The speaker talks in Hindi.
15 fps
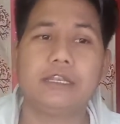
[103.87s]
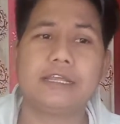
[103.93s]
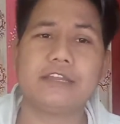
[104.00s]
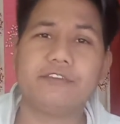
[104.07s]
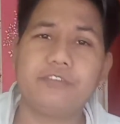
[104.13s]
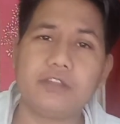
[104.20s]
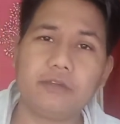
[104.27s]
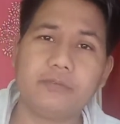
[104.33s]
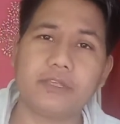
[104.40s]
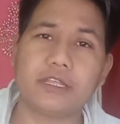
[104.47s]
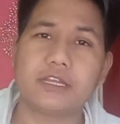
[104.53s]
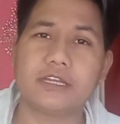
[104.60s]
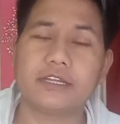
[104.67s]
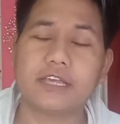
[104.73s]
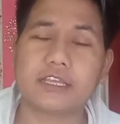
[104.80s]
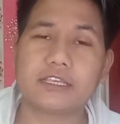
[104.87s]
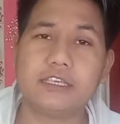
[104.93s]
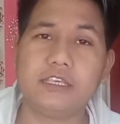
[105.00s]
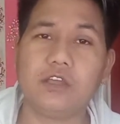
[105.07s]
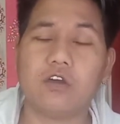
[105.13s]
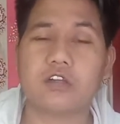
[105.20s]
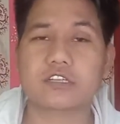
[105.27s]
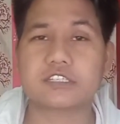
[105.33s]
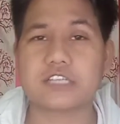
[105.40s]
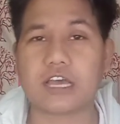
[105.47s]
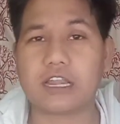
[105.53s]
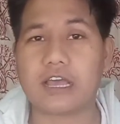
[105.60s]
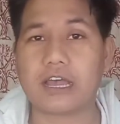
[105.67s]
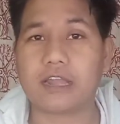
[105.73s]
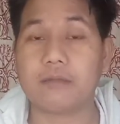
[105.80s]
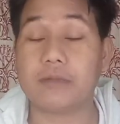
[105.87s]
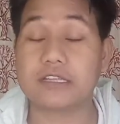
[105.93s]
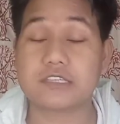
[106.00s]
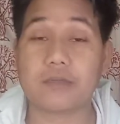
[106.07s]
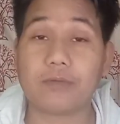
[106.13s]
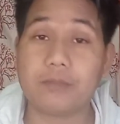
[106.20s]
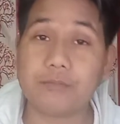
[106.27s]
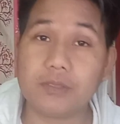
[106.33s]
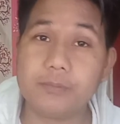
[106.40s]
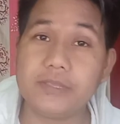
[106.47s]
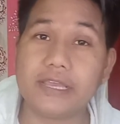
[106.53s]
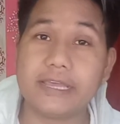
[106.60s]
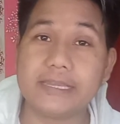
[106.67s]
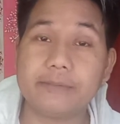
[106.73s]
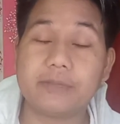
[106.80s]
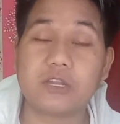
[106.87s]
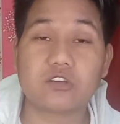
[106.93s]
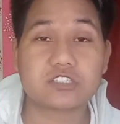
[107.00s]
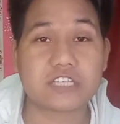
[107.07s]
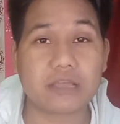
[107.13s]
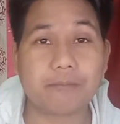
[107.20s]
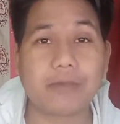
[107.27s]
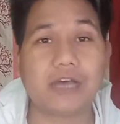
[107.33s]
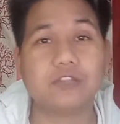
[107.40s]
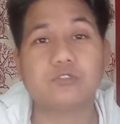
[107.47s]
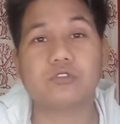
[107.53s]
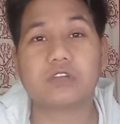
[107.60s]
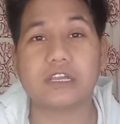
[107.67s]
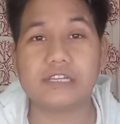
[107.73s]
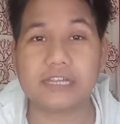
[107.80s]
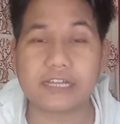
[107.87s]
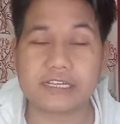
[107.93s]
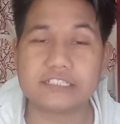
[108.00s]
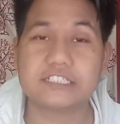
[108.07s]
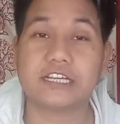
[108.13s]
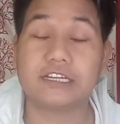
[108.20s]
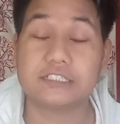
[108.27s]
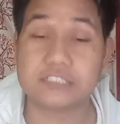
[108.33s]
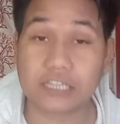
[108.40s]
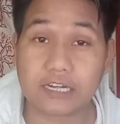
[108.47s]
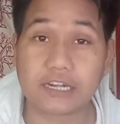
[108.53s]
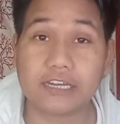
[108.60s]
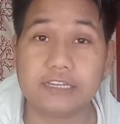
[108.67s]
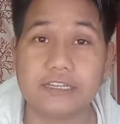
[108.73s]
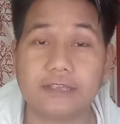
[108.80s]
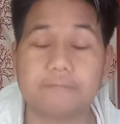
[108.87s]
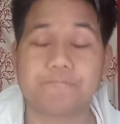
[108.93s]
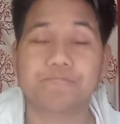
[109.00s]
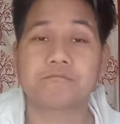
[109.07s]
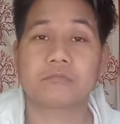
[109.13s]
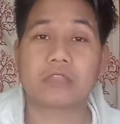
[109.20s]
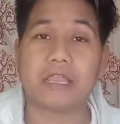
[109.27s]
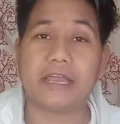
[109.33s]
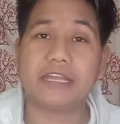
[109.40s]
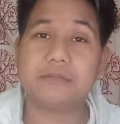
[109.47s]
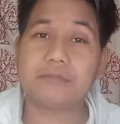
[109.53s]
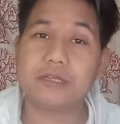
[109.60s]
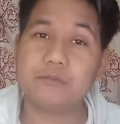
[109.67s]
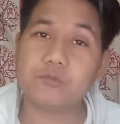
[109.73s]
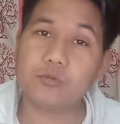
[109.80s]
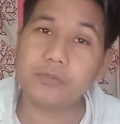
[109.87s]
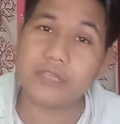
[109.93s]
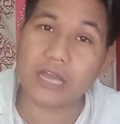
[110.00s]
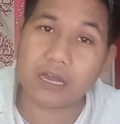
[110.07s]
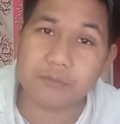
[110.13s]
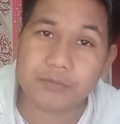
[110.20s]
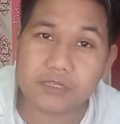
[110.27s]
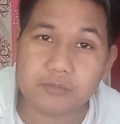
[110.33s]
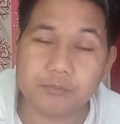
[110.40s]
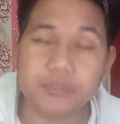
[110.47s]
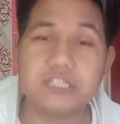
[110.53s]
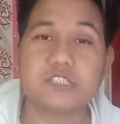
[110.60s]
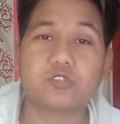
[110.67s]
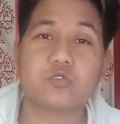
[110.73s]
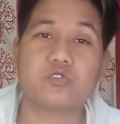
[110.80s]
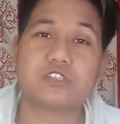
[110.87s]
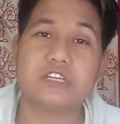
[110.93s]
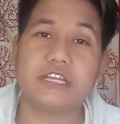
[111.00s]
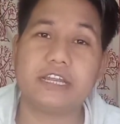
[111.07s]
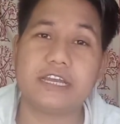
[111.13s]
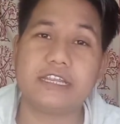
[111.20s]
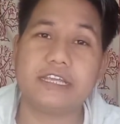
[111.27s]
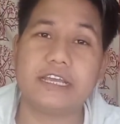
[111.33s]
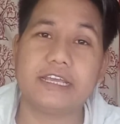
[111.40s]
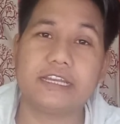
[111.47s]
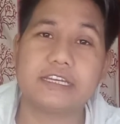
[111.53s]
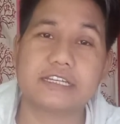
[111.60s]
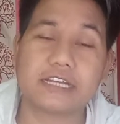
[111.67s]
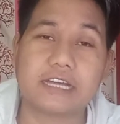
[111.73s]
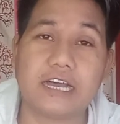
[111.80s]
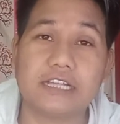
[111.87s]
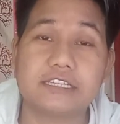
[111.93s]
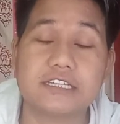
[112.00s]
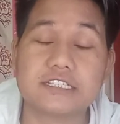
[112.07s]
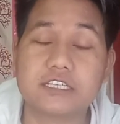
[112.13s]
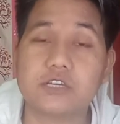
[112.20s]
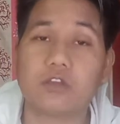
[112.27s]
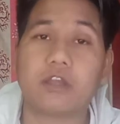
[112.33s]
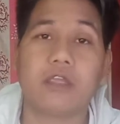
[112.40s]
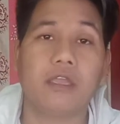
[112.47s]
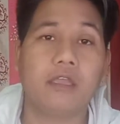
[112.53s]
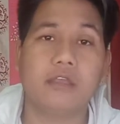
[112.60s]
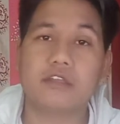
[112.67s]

लेकिन फिर भी डंकी और सालार भाई साहब अभी भी एनिमल और सैम बहादुर कहीं ना कहीं चल रही हैं एनिमल मूवी अभी भी सोच ले रही है इनके खाते से और